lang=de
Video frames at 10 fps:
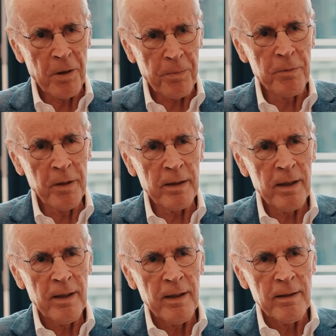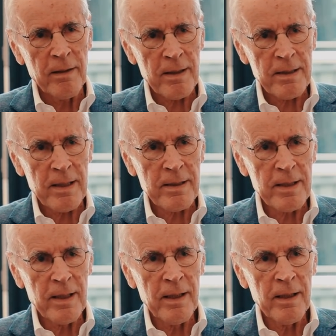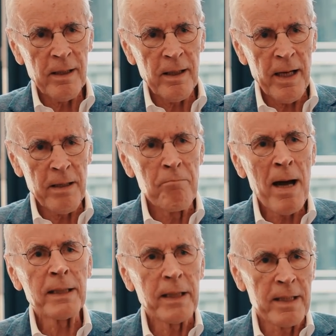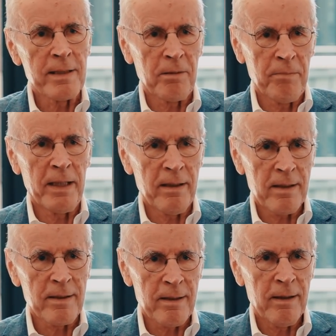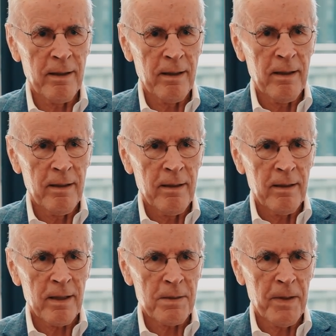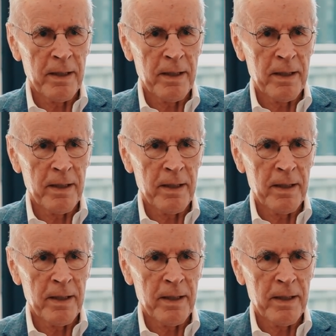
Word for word: gespürt, dass das ein Machtinstrument ist, dass